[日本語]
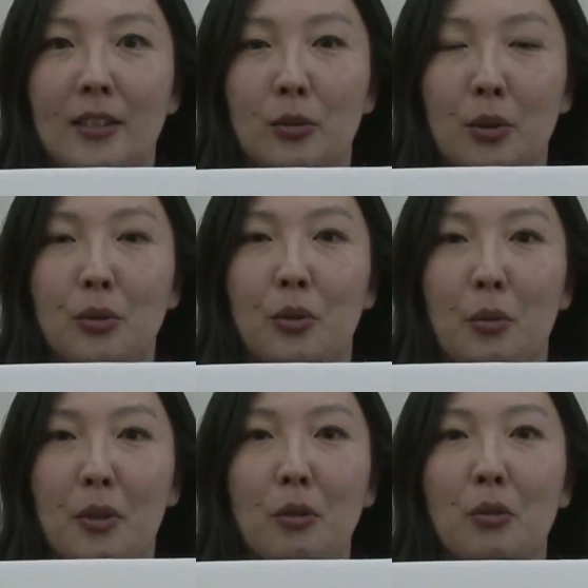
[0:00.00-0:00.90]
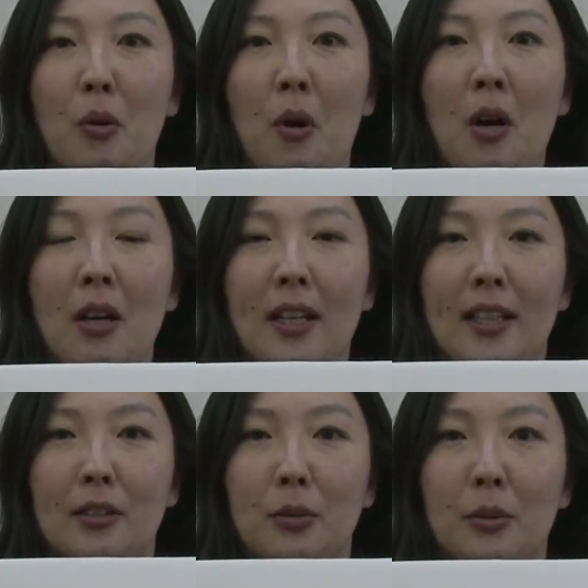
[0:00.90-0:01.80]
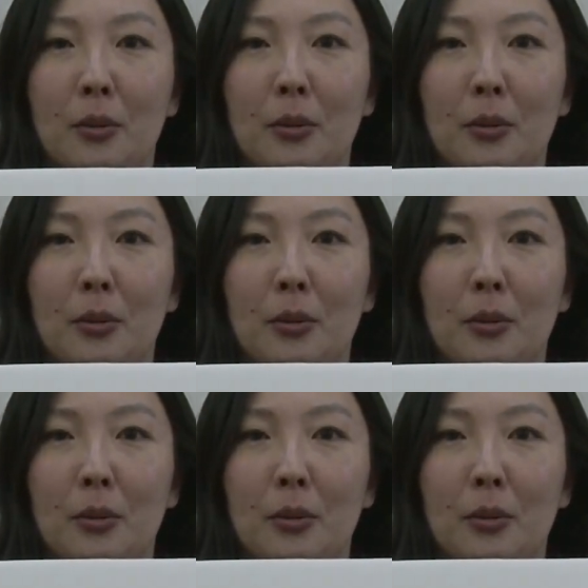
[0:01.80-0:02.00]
えっと、それぞれの魅力を、えっと、